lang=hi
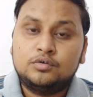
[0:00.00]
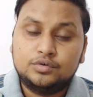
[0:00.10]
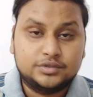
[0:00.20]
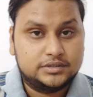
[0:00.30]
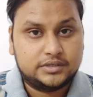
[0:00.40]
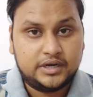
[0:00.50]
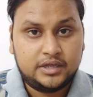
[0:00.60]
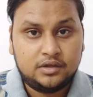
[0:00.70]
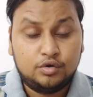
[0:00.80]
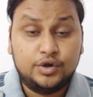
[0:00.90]
कोशिश
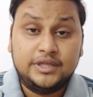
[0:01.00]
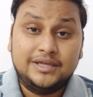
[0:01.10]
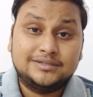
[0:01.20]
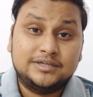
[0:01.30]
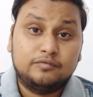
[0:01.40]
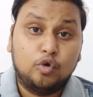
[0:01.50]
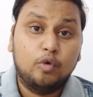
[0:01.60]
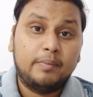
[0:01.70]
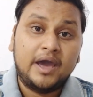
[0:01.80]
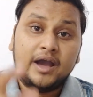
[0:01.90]
करें और ये सिर्फ
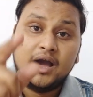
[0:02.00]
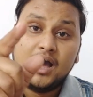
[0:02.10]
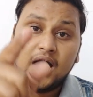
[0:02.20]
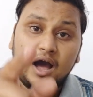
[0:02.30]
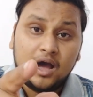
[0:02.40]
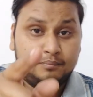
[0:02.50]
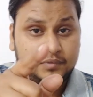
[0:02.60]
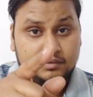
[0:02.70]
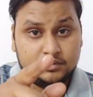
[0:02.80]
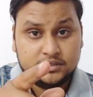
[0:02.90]
हो पाएगा
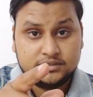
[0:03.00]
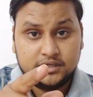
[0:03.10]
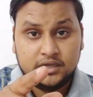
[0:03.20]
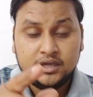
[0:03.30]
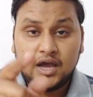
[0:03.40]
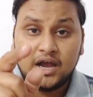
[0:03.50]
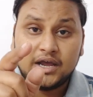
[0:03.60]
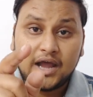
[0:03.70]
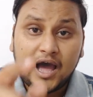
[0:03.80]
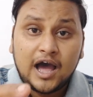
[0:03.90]
आपकी वजह से
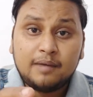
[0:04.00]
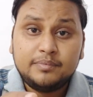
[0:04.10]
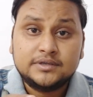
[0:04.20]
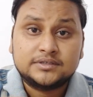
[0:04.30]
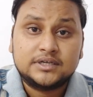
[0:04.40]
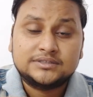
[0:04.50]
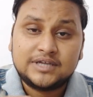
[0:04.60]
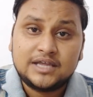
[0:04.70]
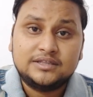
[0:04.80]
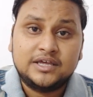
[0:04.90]
अगर आप इसका
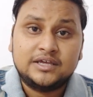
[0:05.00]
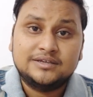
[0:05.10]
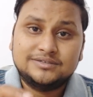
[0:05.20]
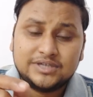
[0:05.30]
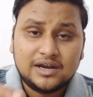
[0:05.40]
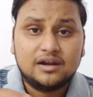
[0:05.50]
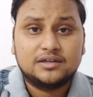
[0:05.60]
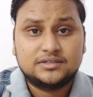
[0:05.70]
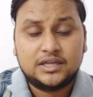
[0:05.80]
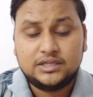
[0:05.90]
साथ देंगे इस चैनल
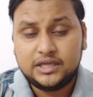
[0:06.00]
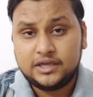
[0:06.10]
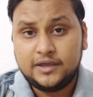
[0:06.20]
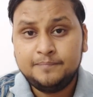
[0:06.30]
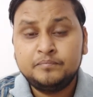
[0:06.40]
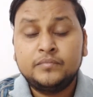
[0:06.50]
का साथ देंगे